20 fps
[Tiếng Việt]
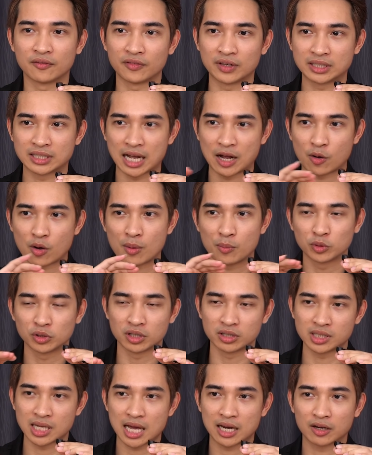cần phải trải qua một
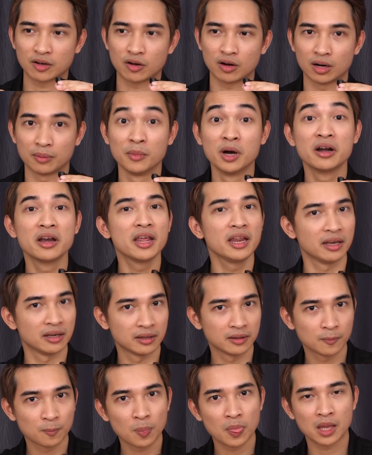thời gian gọi là burn in
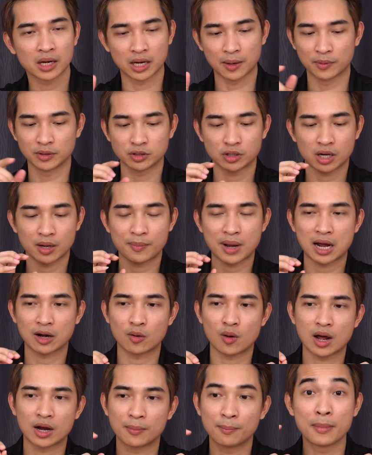để mà cho cái màng
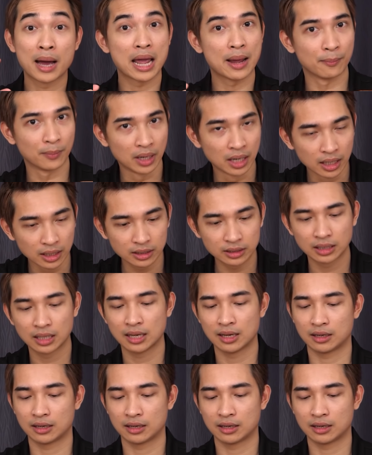loa nó mềm hơn,